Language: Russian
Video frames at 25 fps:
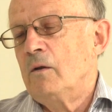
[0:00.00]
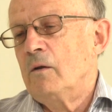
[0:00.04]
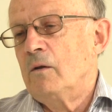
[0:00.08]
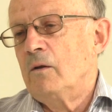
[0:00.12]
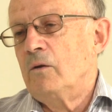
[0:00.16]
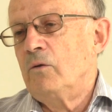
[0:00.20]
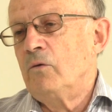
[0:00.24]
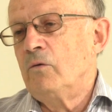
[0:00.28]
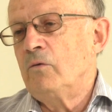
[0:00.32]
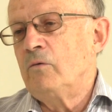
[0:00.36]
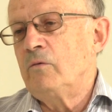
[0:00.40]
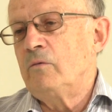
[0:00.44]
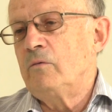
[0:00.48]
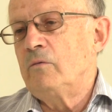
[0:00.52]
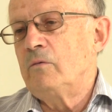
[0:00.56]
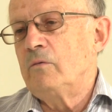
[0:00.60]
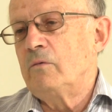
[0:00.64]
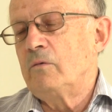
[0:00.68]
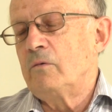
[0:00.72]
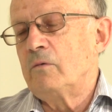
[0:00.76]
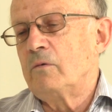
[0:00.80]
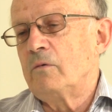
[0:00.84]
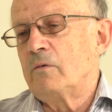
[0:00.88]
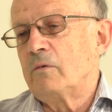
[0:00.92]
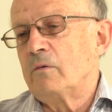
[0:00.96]

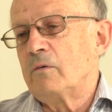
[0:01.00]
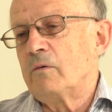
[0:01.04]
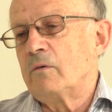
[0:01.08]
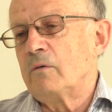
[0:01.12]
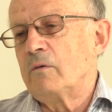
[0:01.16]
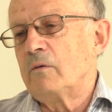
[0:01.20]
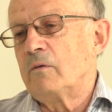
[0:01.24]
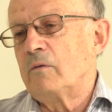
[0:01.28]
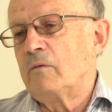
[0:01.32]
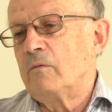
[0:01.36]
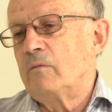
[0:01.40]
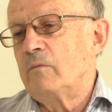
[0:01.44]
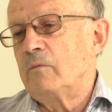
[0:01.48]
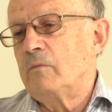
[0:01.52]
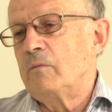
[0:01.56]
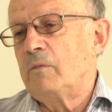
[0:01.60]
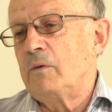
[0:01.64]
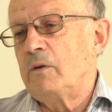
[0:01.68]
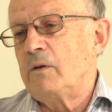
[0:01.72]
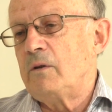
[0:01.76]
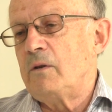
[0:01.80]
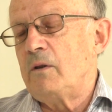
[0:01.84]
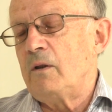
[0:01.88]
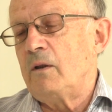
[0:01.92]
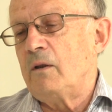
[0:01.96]
Ну,
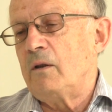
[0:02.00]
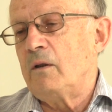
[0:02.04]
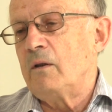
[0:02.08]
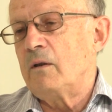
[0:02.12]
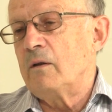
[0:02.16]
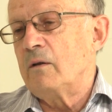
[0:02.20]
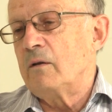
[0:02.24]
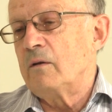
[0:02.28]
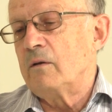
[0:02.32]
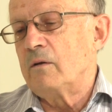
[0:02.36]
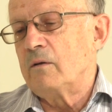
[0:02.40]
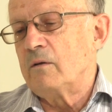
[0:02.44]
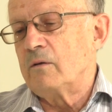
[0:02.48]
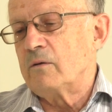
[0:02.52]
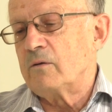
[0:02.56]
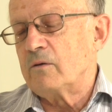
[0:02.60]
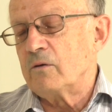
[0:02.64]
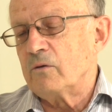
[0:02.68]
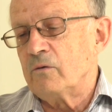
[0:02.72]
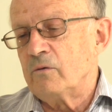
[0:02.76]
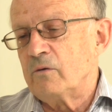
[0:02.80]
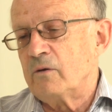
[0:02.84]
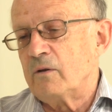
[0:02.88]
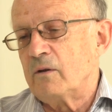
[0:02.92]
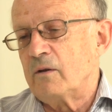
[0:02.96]
мне
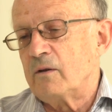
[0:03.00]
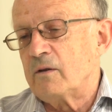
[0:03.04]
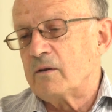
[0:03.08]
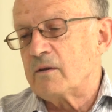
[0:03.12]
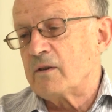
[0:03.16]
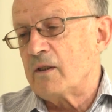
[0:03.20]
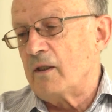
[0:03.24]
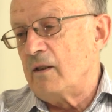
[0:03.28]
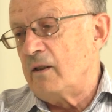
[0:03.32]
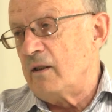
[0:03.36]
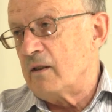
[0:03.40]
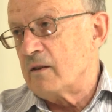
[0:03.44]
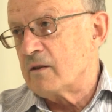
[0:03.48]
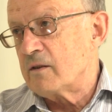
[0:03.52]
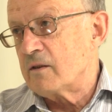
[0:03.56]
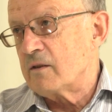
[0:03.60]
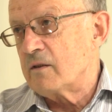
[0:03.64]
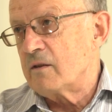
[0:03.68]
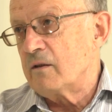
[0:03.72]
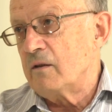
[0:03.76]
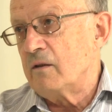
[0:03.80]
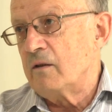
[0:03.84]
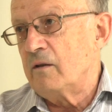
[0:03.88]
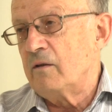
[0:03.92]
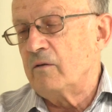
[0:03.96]
трудно
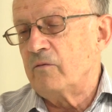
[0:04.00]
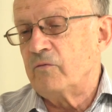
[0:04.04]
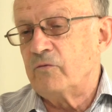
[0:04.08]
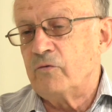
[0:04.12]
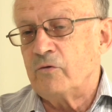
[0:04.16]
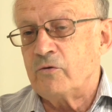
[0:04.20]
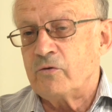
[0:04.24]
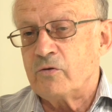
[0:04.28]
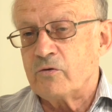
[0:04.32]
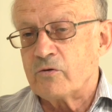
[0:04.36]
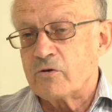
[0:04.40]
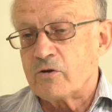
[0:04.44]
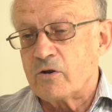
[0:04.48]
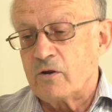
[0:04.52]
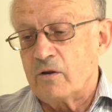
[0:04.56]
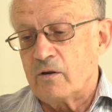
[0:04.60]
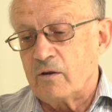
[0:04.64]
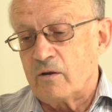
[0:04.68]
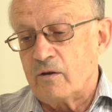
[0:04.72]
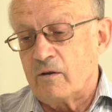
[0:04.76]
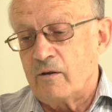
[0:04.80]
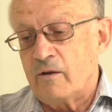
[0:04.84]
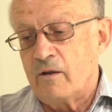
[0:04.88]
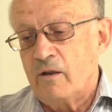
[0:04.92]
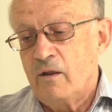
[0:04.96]
залезть э, в душу
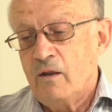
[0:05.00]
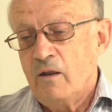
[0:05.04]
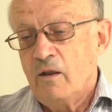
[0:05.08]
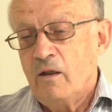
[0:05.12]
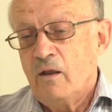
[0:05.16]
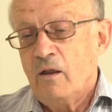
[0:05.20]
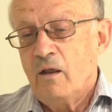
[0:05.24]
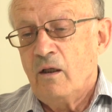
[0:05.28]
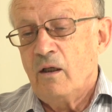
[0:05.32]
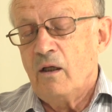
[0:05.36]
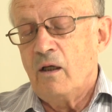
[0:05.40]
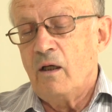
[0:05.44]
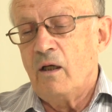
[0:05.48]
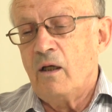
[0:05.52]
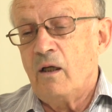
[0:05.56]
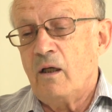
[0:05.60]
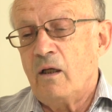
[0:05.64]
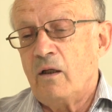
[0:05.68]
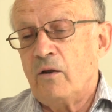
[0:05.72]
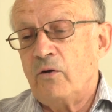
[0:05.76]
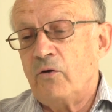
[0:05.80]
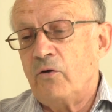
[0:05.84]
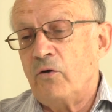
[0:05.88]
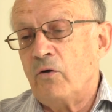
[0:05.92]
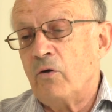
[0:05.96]
человека,
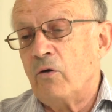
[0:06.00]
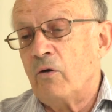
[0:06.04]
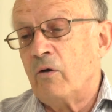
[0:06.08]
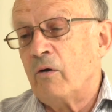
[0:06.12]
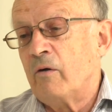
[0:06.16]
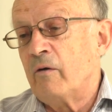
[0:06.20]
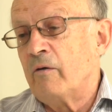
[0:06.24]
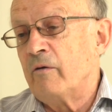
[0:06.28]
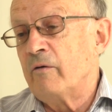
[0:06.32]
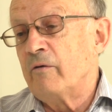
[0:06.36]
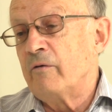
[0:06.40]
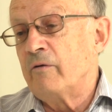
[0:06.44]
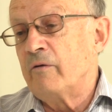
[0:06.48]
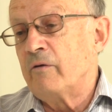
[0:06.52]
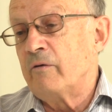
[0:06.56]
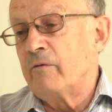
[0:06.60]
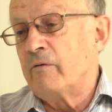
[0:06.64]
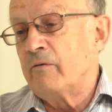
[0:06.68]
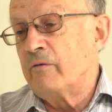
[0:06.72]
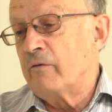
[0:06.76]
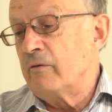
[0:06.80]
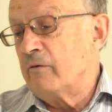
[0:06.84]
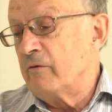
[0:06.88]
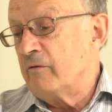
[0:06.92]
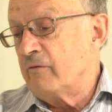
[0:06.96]
э,
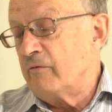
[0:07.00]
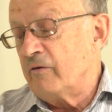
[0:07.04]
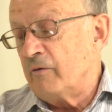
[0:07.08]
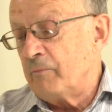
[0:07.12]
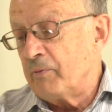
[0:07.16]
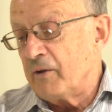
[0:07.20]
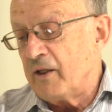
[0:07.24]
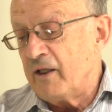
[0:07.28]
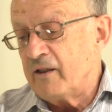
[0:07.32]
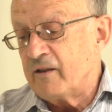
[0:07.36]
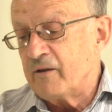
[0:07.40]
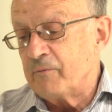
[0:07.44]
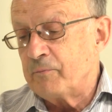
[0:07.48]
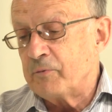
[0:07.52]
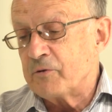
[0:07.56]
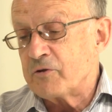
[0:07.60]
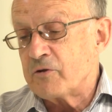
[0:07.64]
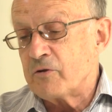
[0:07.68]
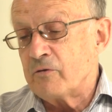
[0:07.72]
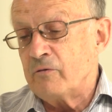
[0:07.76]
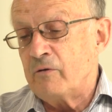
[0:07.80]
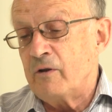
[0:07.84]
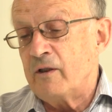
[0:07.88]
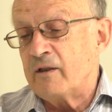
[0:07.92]
но вы правильно почему?